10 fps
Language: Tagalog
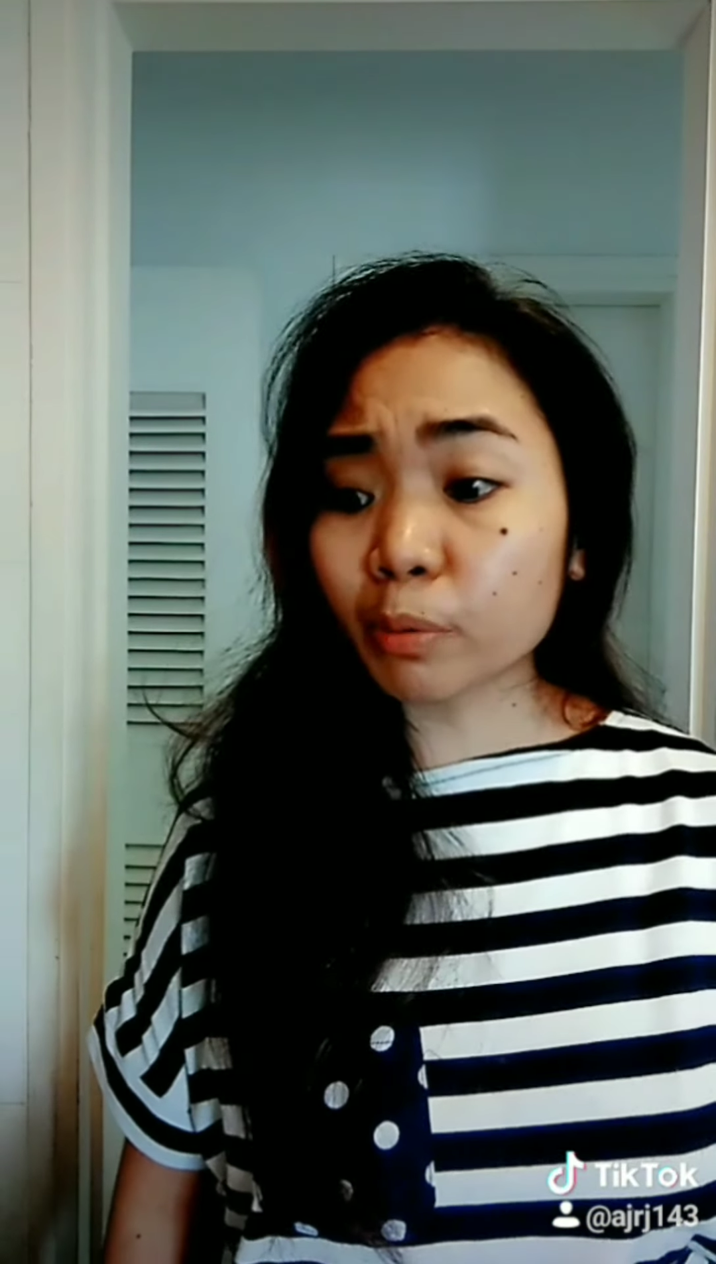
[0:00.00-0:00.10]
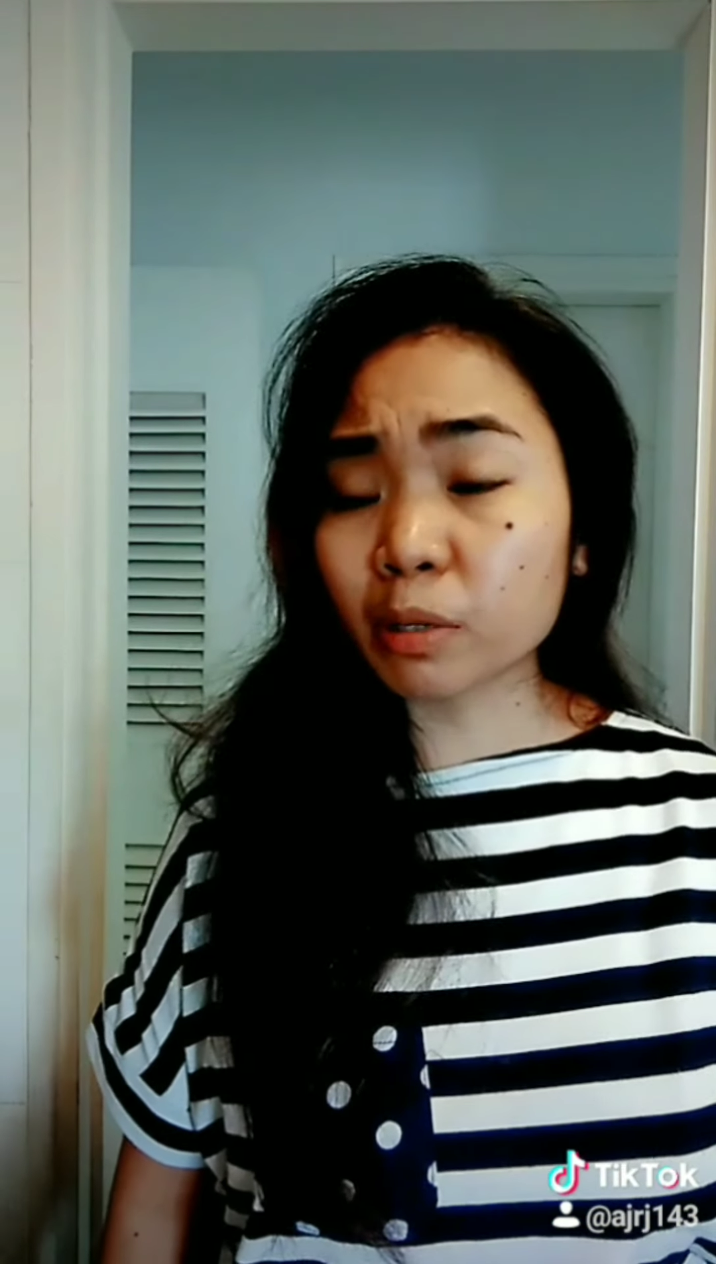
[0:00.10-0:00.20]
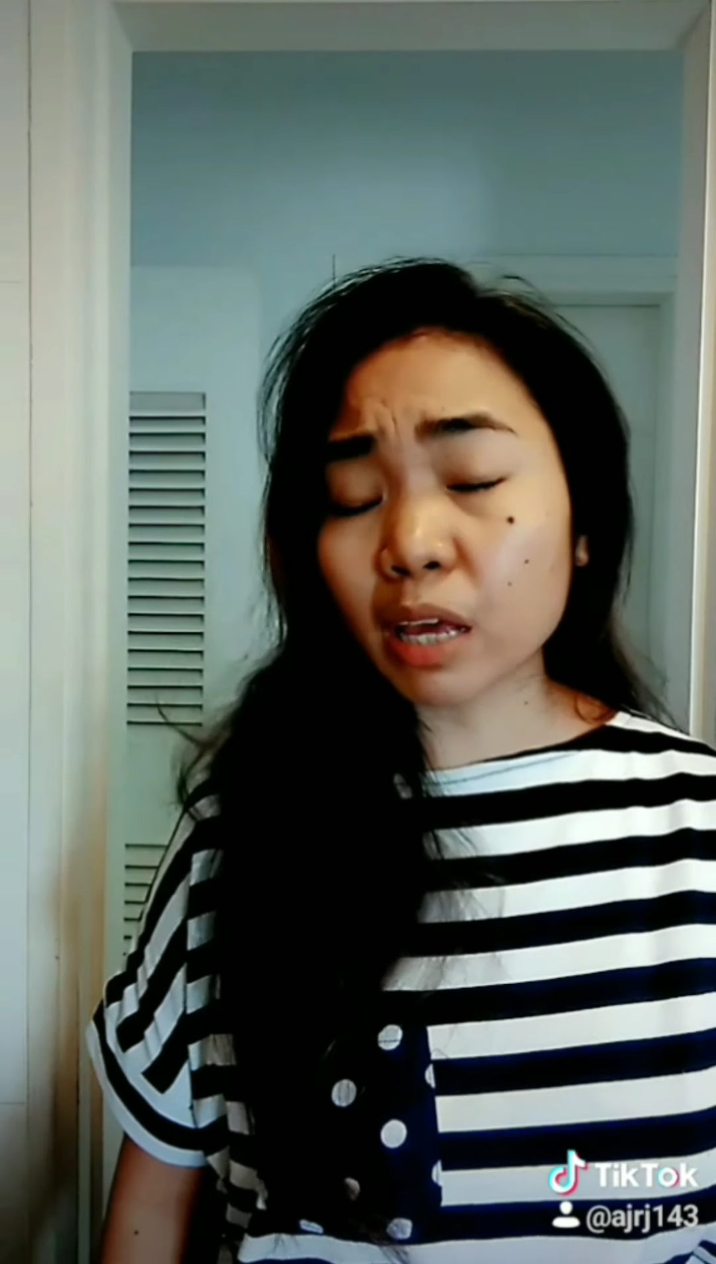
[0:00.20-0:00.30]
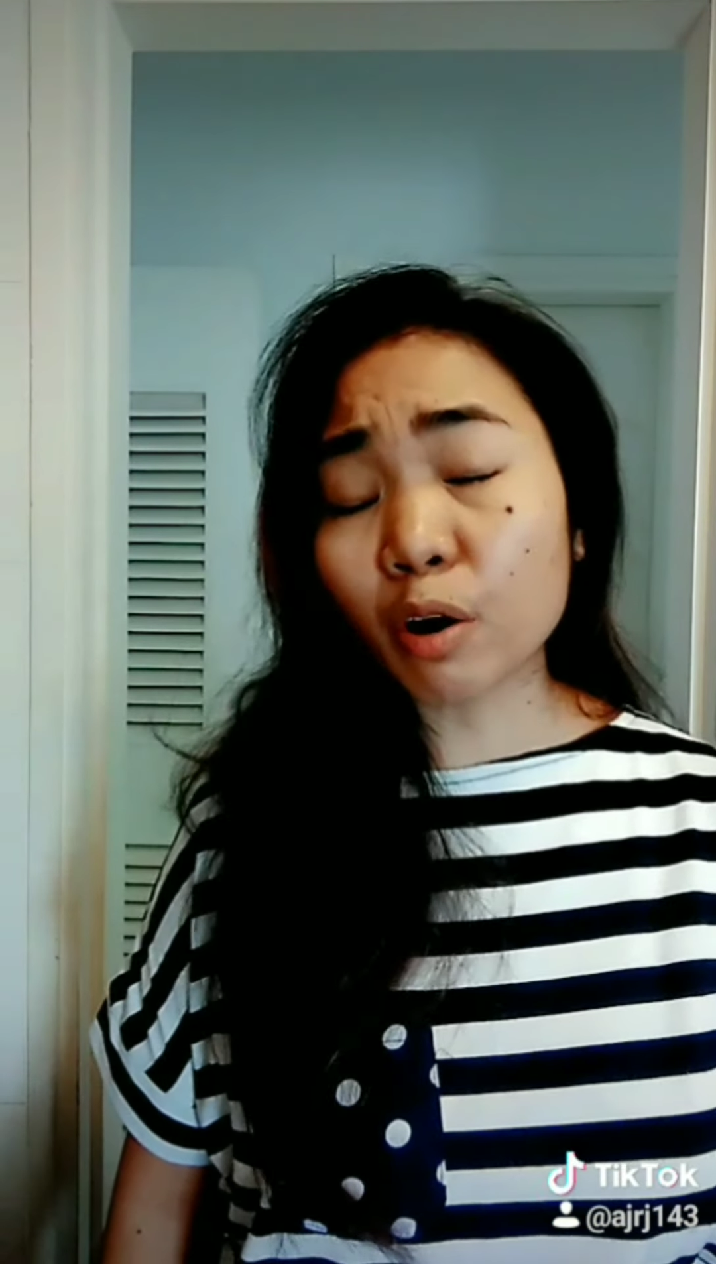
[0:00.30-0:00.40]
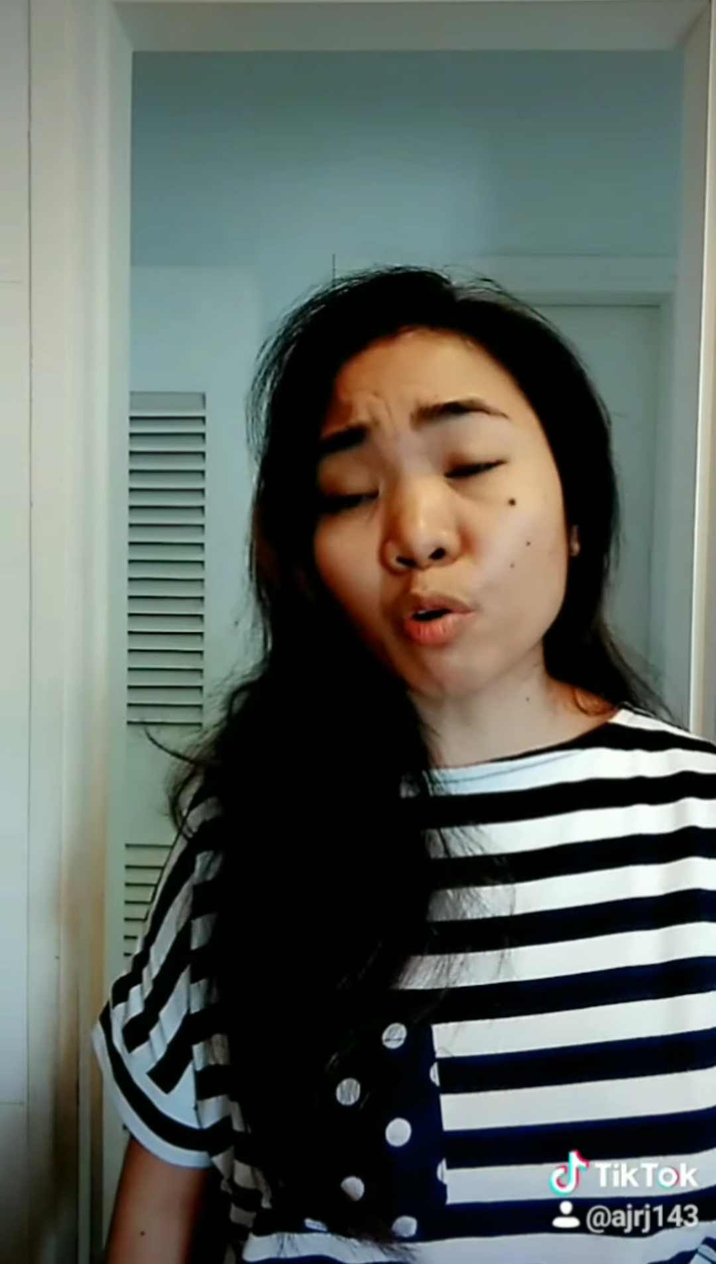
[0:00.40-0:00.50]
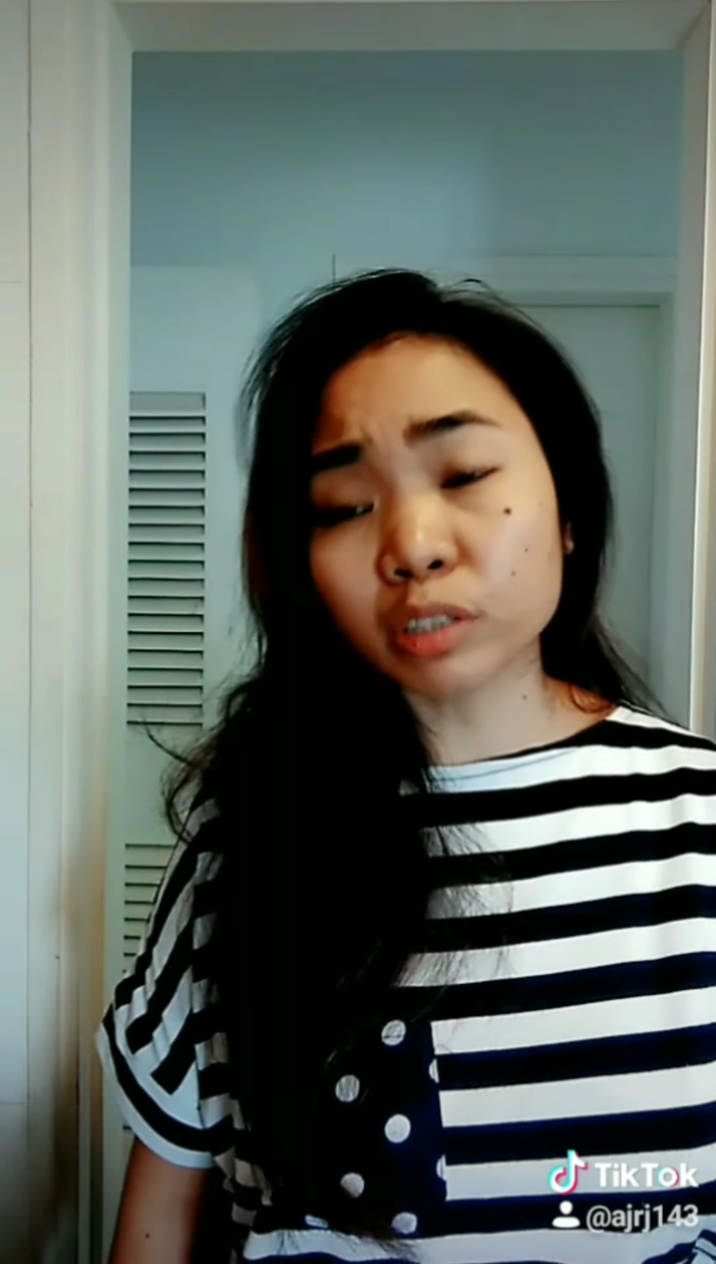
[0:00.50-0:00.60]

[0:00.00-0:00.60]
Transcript: masaya ako